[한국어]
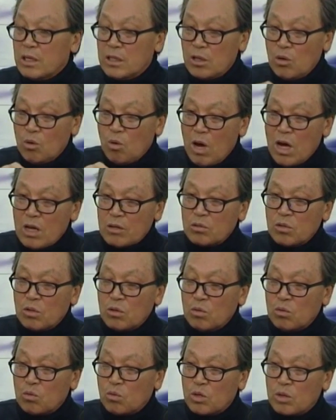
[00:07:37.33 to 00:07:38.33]
그런데
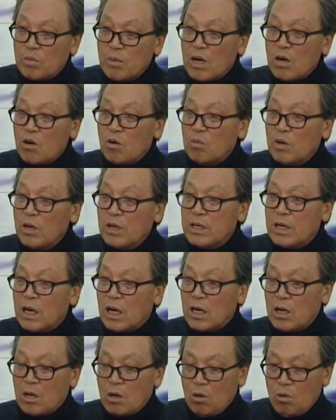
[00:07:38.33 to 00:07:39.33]
황소는 우리말로
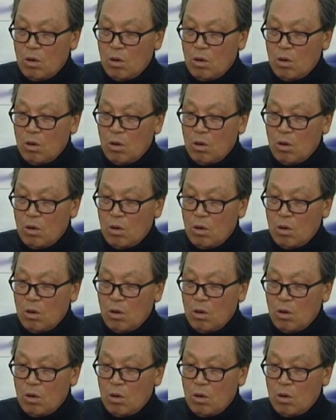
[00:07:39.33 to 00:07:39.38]
뭐냐?